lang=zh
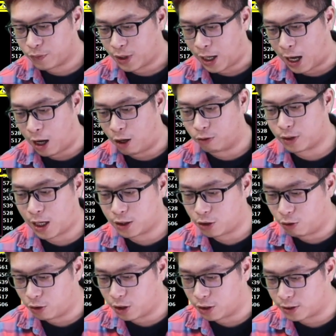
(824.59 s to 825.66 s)
好，那它
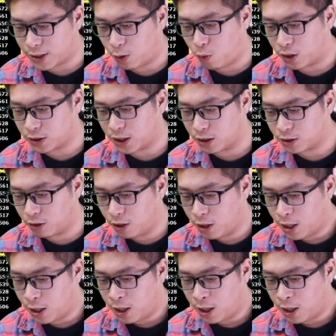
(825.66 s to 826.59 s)
有可能在往上走，